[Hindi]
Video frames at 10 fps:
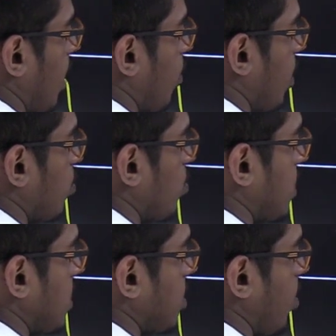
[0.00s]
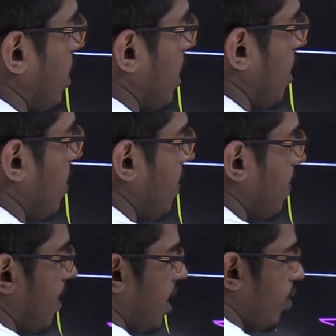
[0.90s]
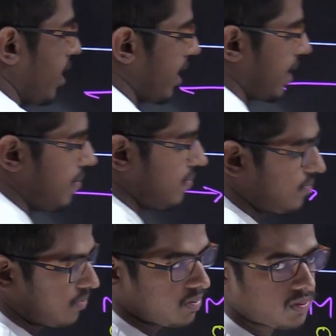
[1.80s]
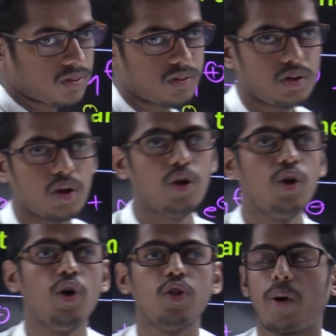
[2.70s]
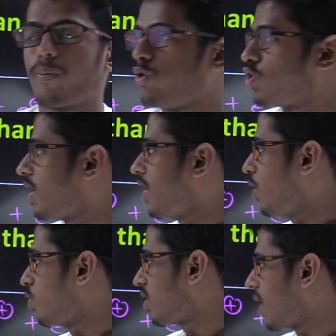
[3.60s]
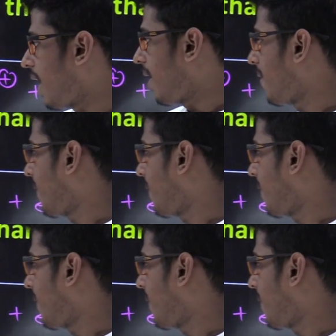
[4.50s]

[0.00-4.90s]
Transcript: ऐड होगा तो वो साइज़ क्या हो जाएगा बड़ा हो जाएगा तो अब क्वेश्चन ये उठता है